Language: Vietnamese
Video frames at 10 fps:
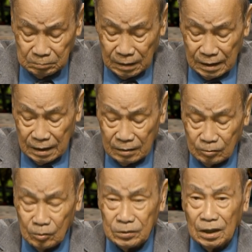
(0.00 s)
mà
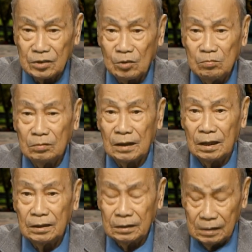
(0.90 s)
của dân chúng
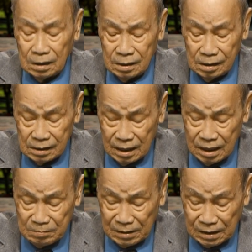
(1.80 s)
gửi đi
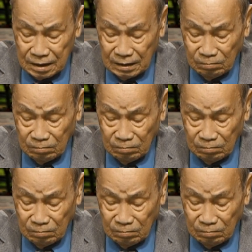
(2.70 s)
để mà